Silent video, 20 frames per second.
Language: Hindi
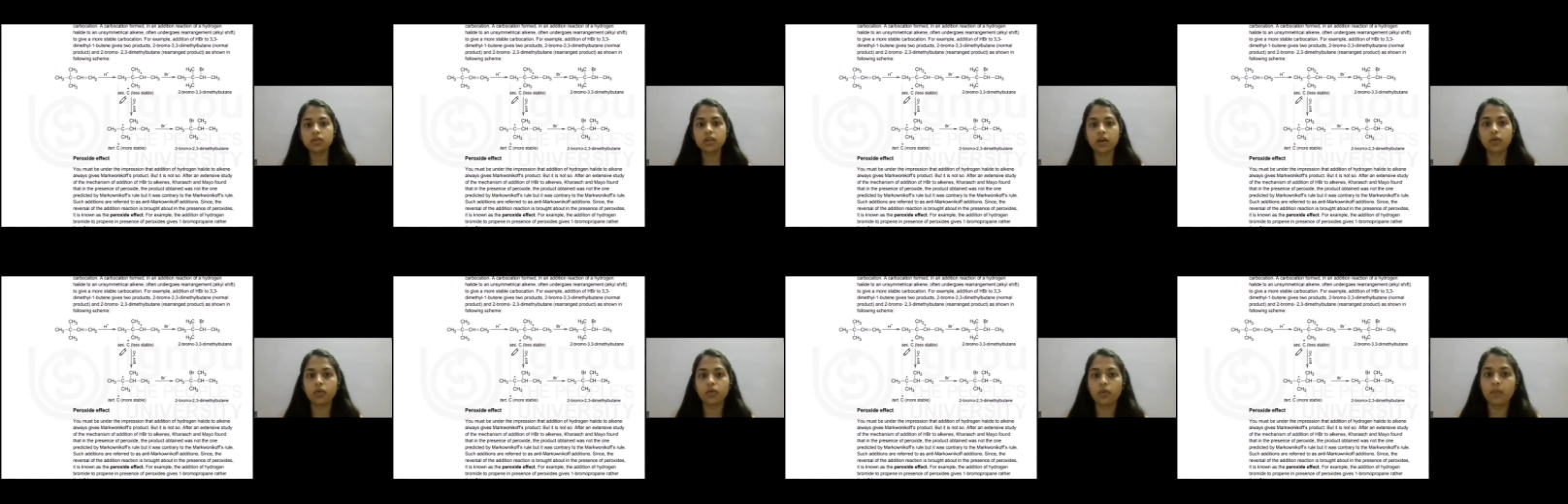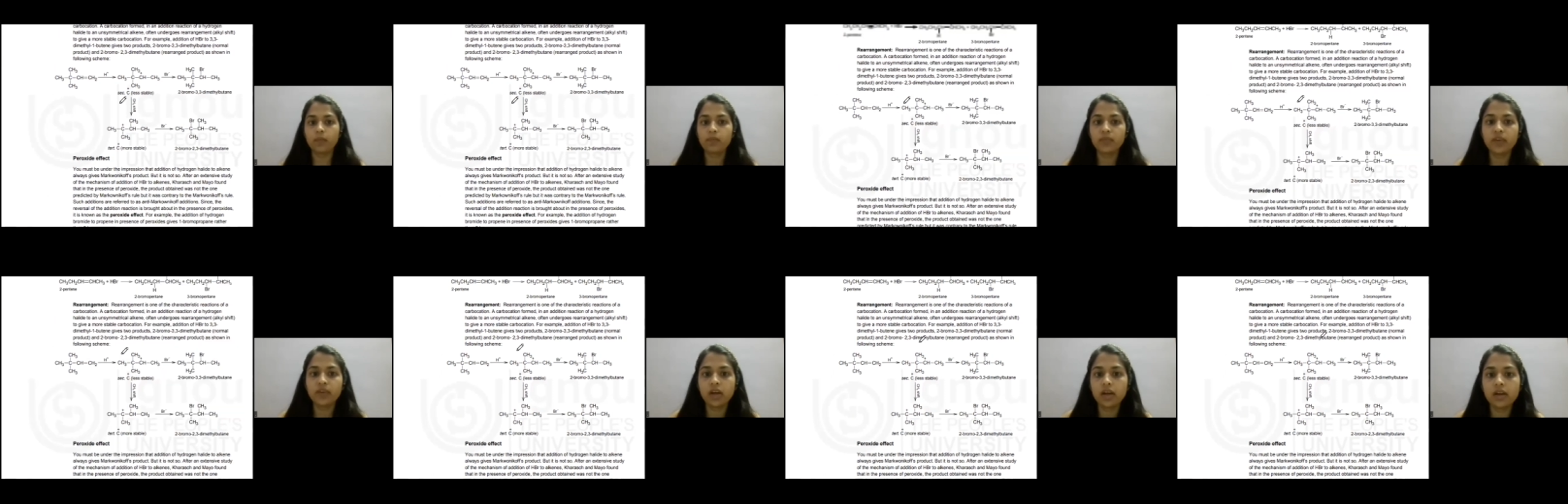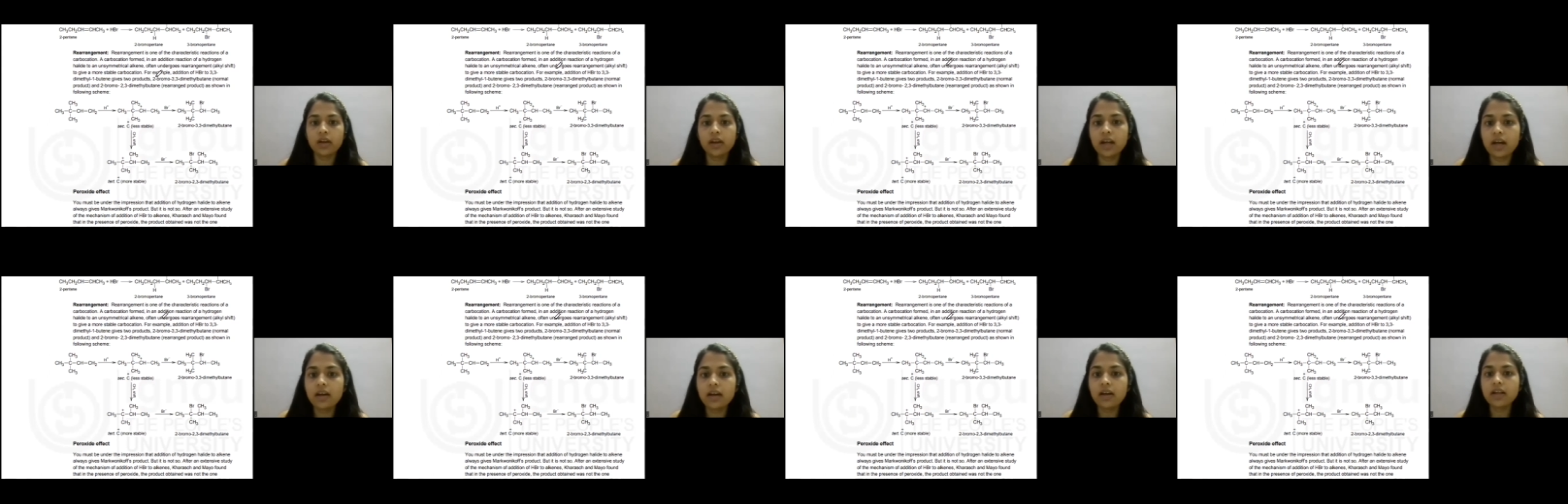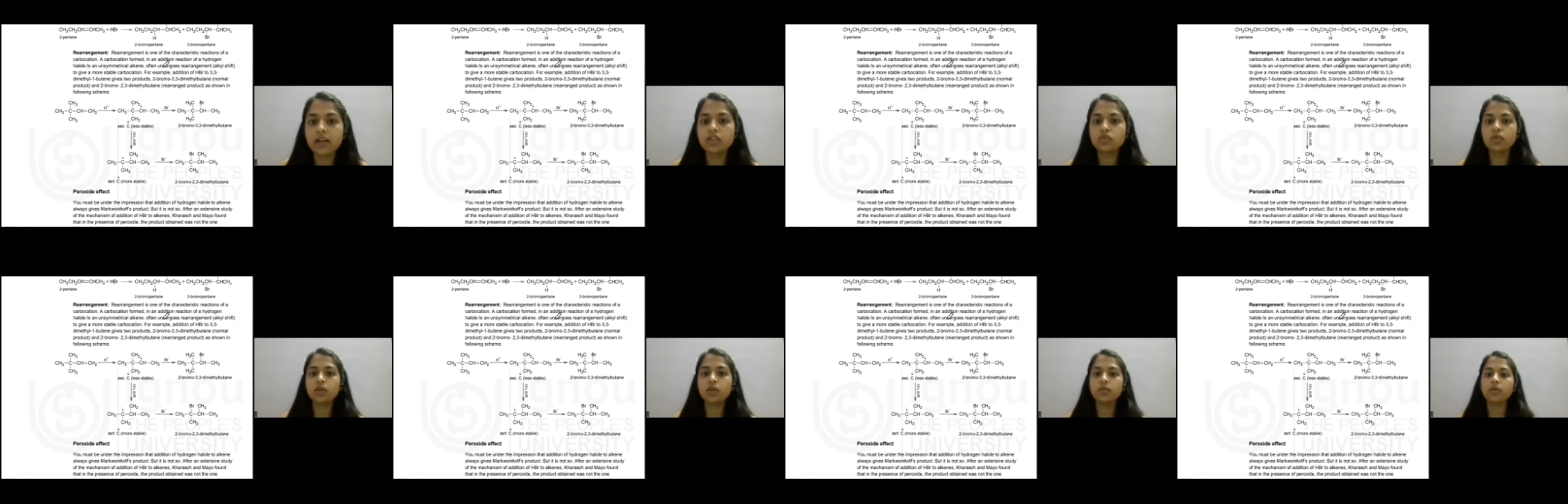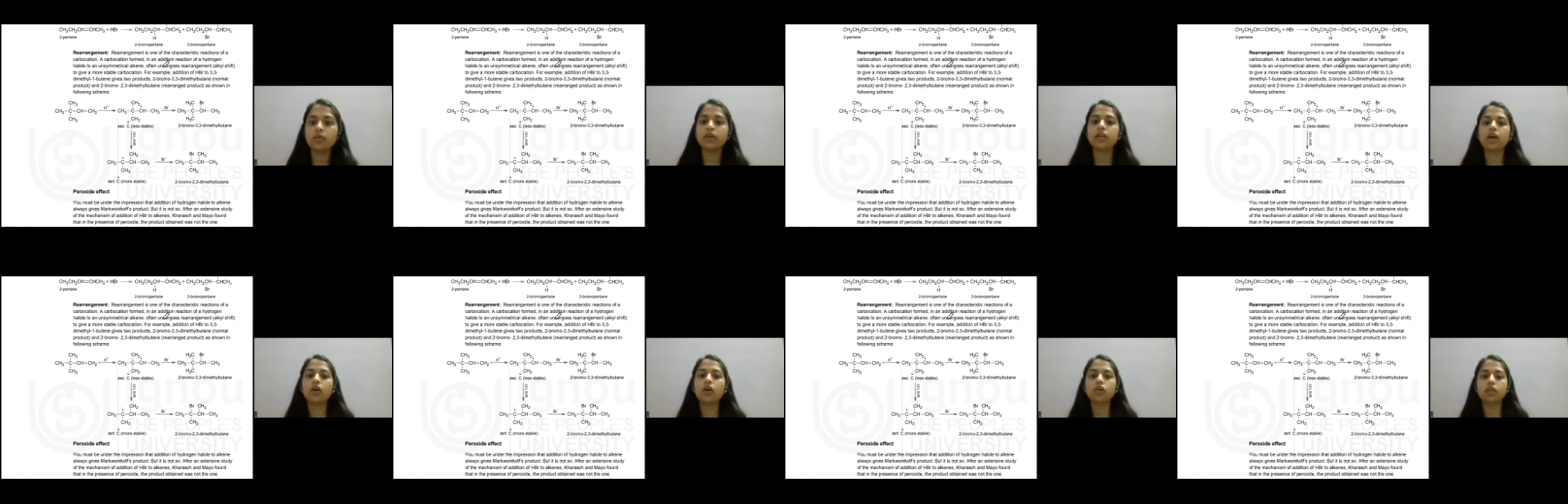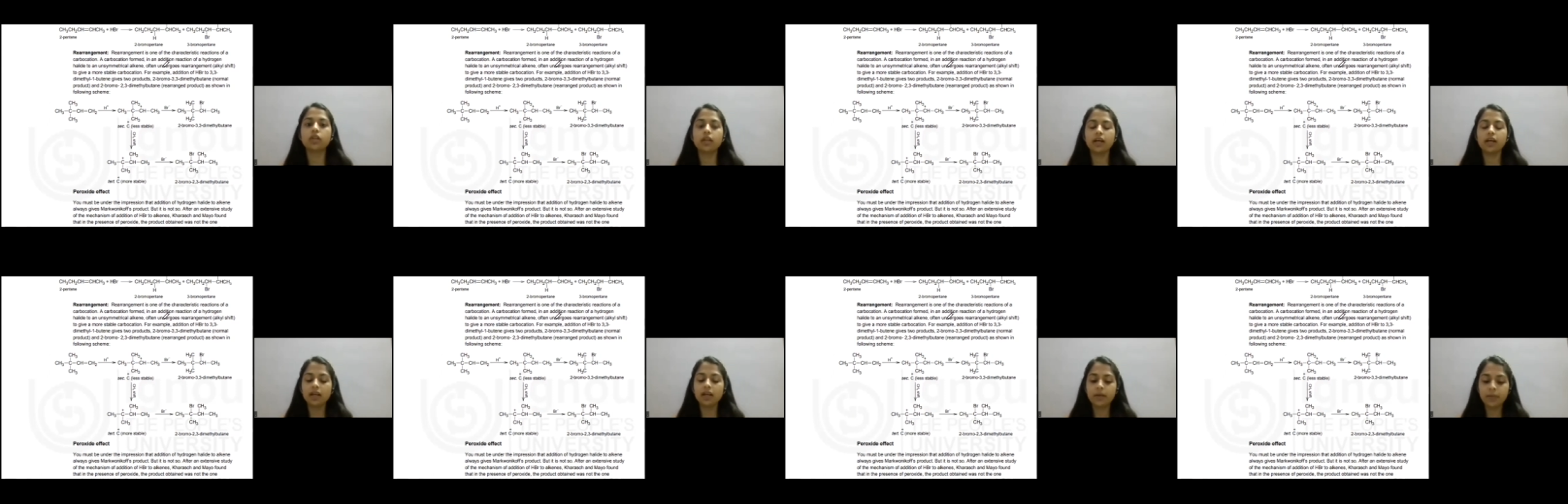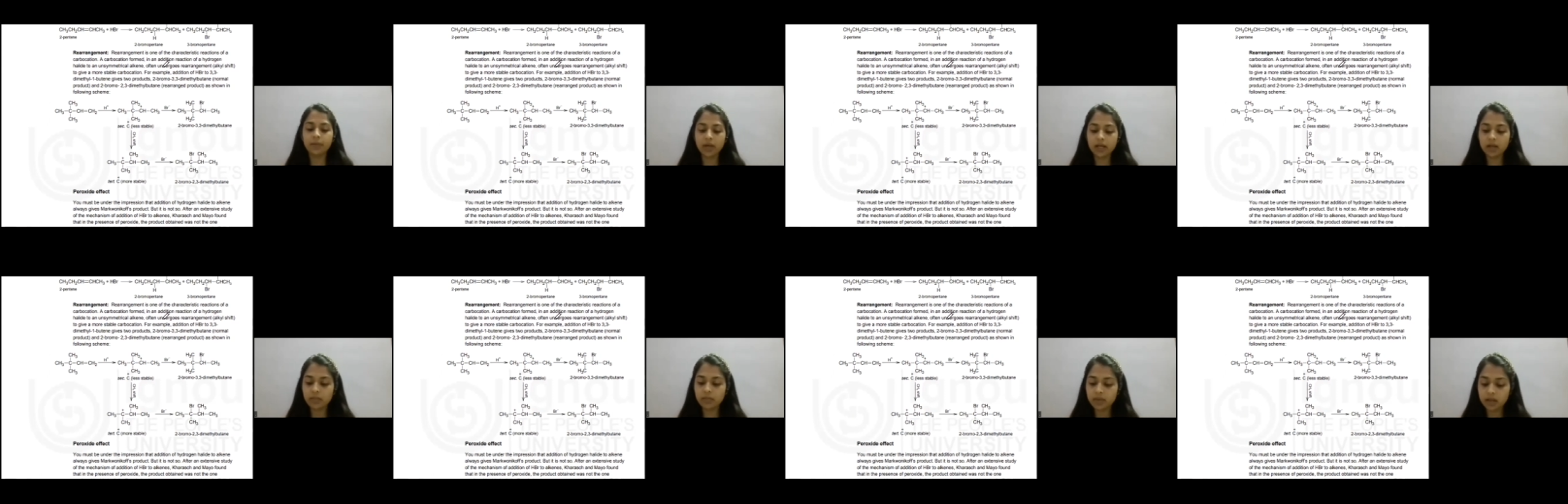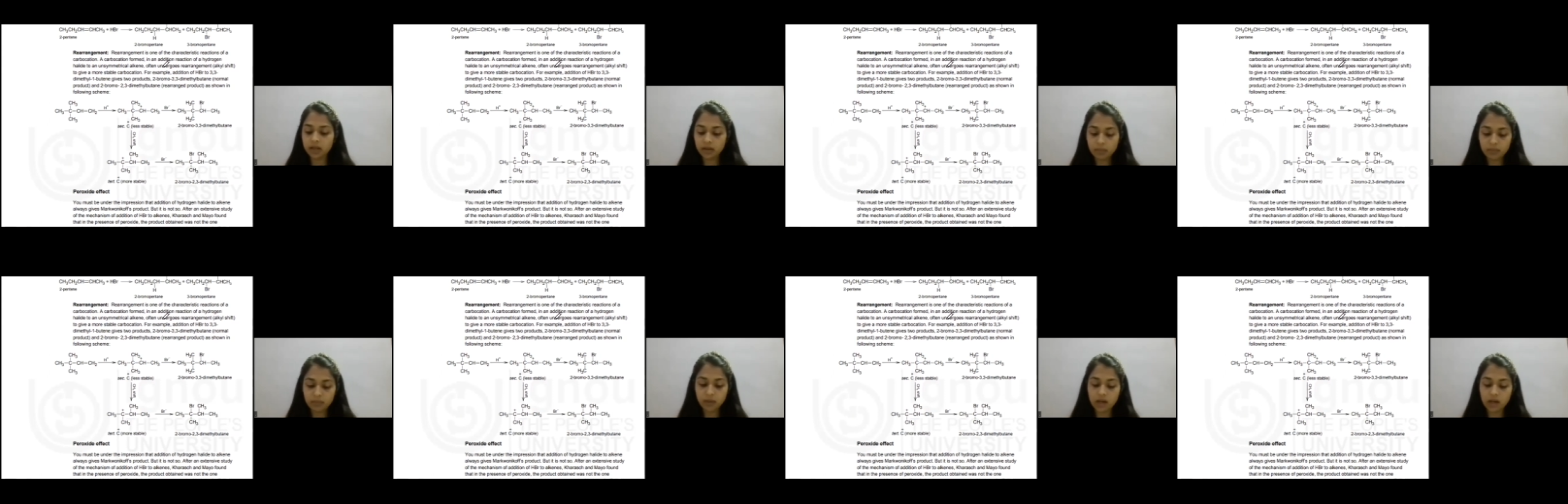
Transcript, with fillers: देखो रीअरेंजमेंट में क्या होता है कभी कभी